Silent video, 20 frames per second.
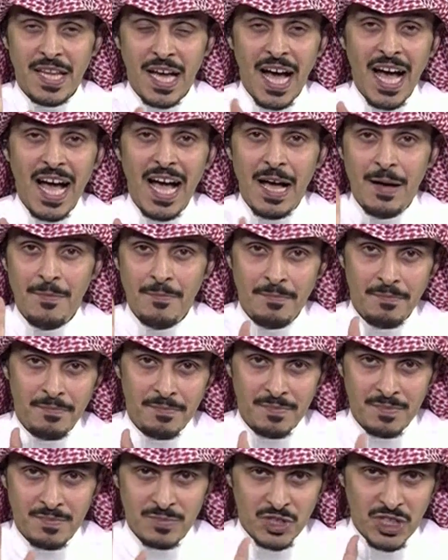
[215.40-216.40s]
اهم
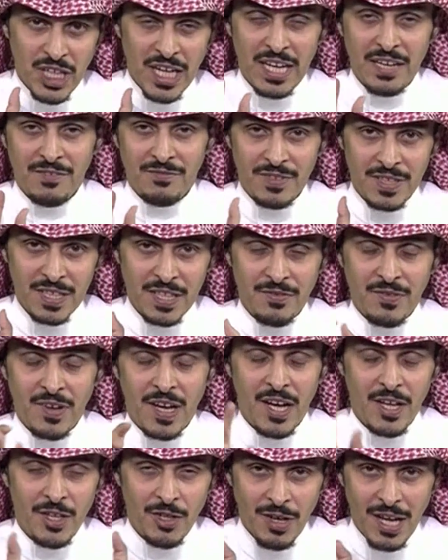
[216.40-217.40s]
شيء في
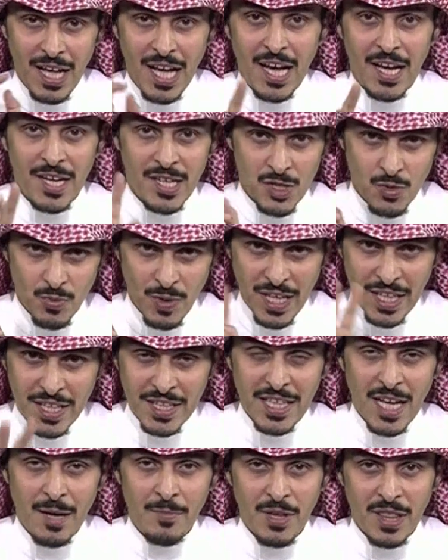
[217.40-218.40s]
الدفاع انه الحارس واللي
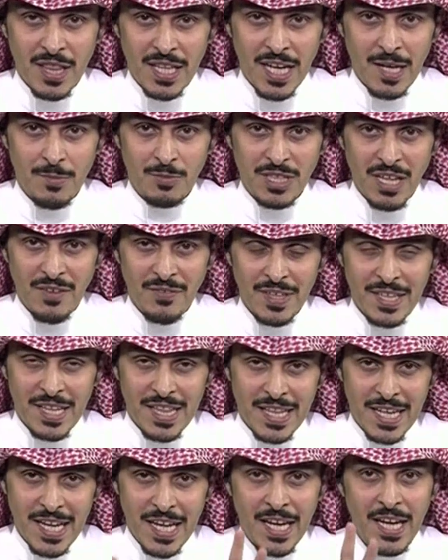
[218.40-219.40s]
قدامه اثنين مدافعين
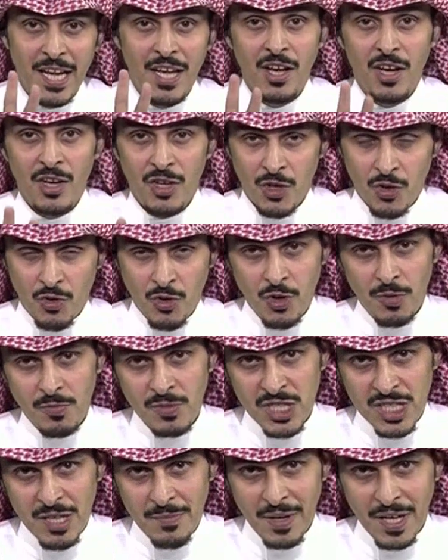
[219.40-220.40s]
اثنين يكونوا
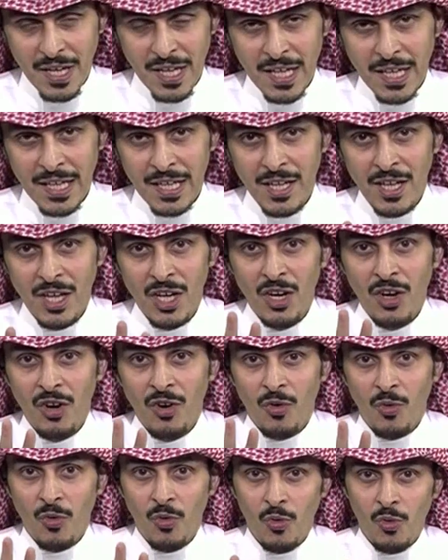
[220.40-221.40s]
مستمرين
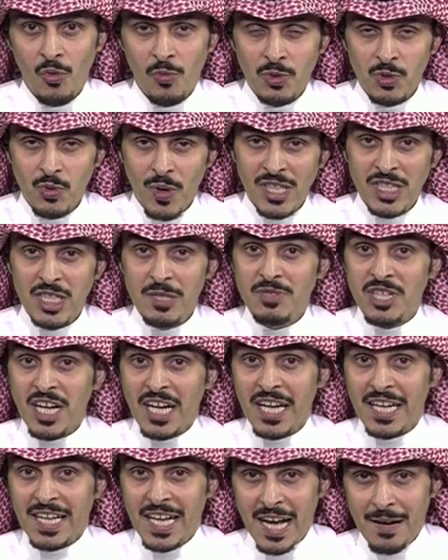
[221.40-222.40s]
ومتواجدين
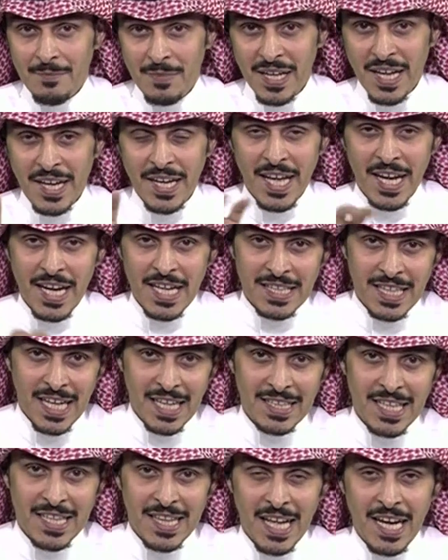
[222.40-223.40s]
بشكل كامل يعني أنا
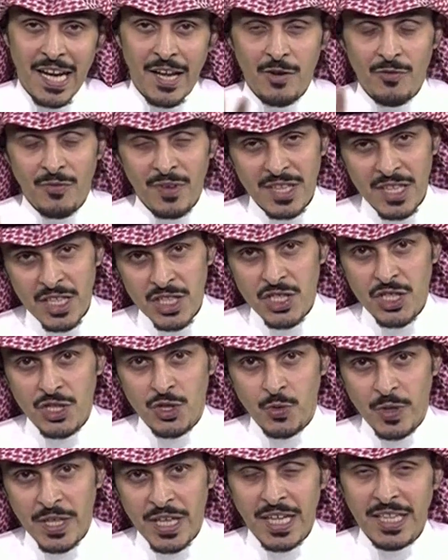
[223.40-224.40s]
أتحدث على أنه الفترة
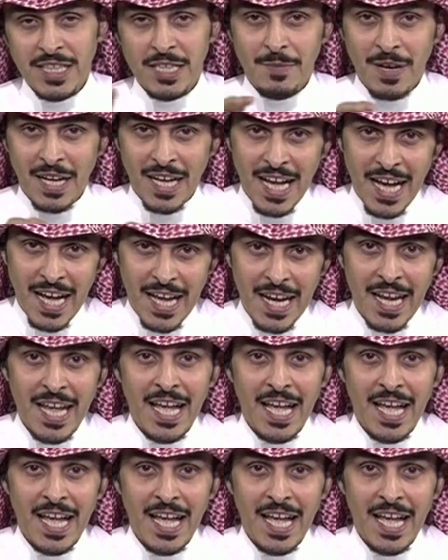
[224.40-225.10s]
الشتوية عندما كان